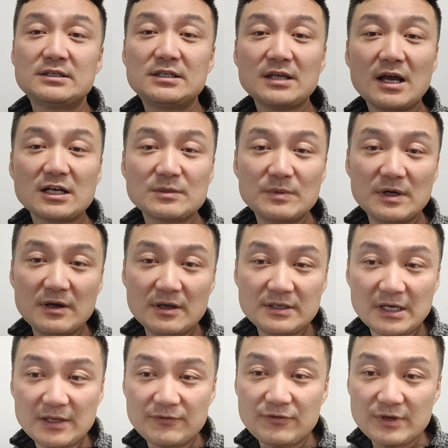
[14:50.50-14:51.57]
其他什么
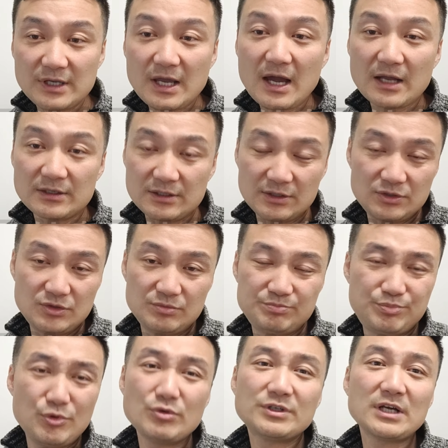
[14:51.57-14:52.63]
加利福尼亚这个就
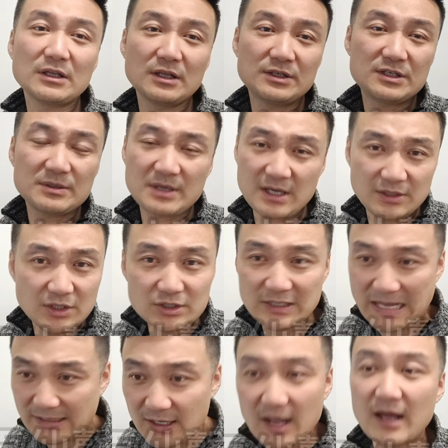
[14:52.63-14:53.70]
不用想了，这肯定是
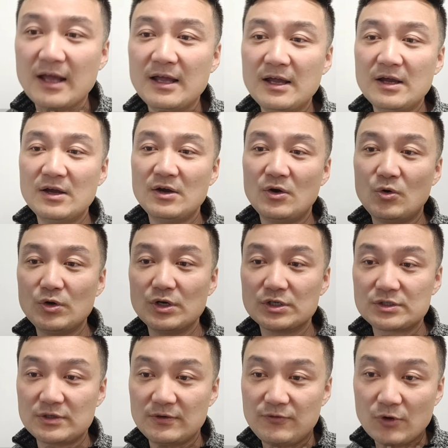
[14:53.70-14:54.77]
蓝的了，或者
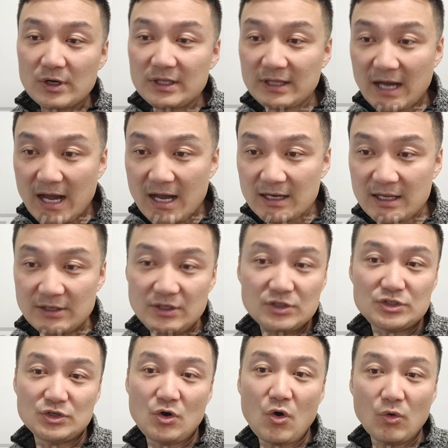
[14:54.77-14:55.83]
是佛罗里达肯
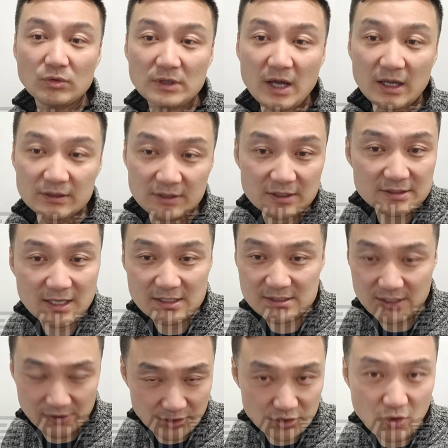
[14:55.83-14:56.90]
定是红的，德克萨
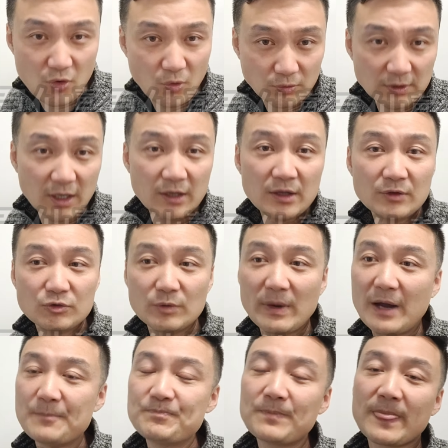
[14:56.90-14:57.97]
斯肯定是红的，对
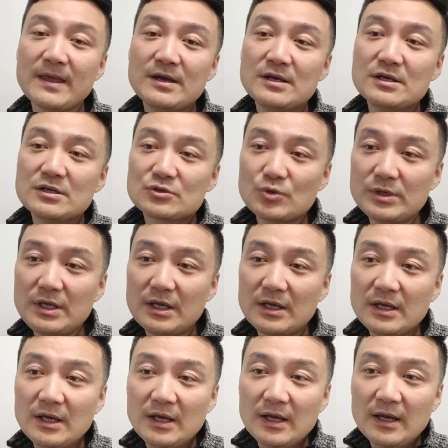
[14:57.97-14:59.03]
吧？所
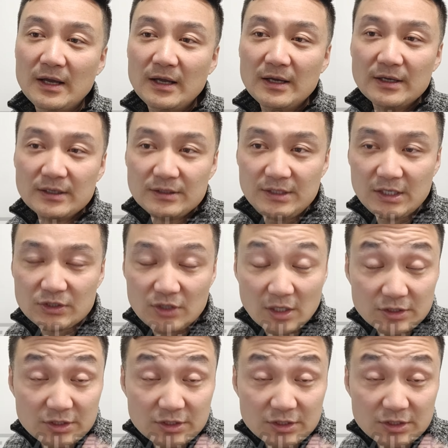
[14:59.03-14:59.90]
以你只